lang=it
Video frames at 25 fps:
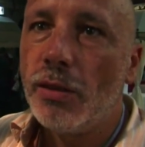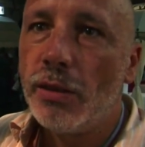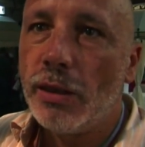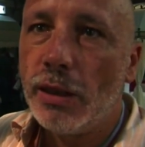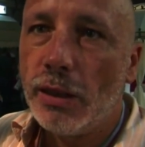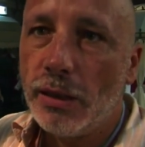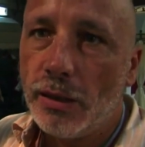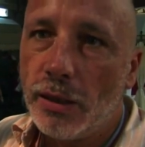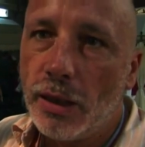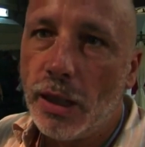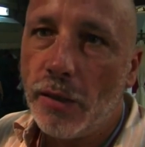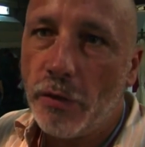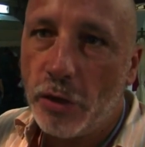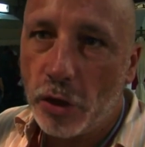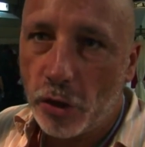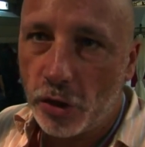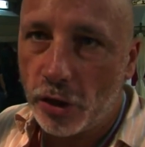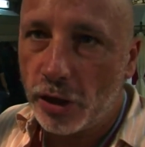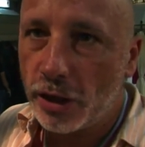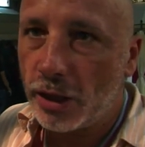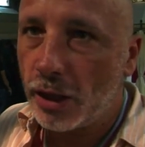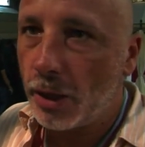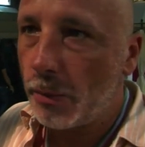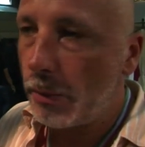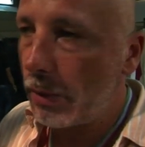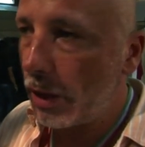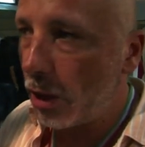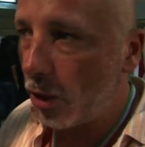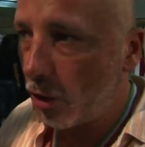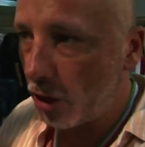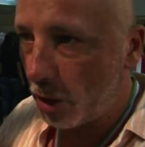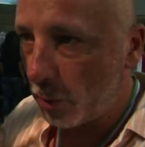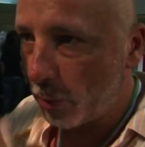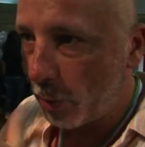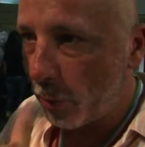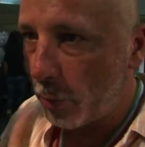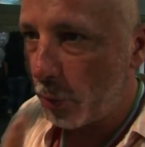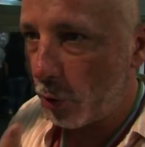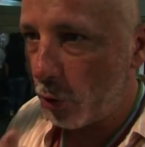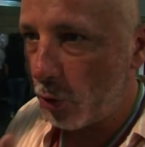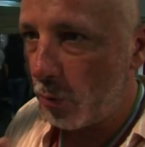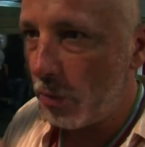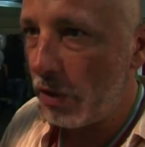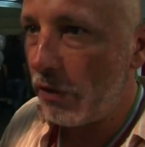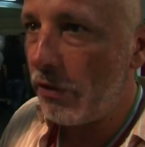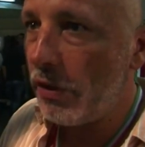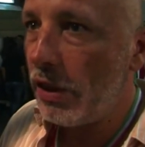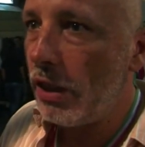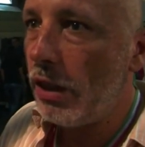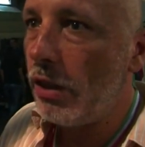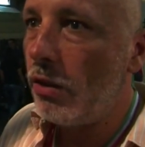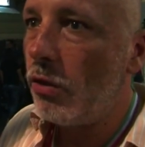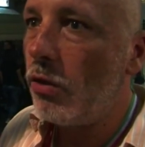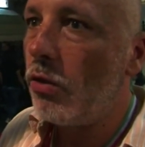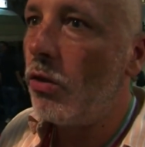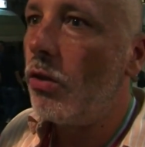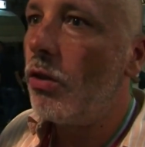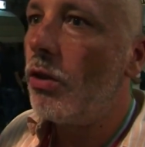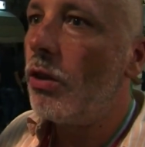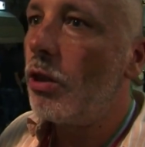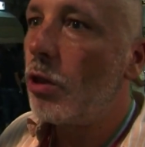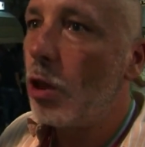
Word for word: mm, nel vero senso della parola, proprio come vino,